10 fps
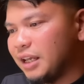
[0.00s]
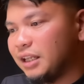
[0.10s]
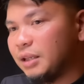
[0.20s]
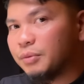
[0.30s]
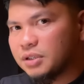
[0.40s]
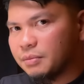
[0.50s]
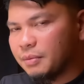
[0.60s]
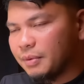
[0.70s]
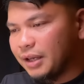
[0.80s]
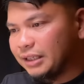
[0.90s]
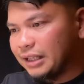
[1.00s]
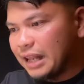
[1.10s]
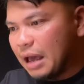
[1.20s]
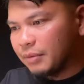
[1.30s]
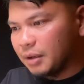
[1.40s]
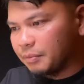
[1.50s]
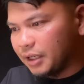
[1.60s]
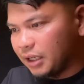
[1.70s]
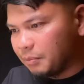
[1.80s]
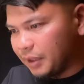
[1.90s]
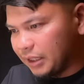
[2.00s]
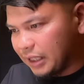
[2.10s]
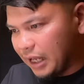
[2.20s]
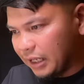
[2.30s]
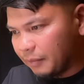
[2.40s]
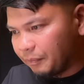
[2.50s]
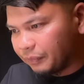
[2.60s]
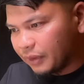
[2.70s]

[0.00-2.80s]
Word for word: Hindi po sa pamagitan lamang ng pananampalataya.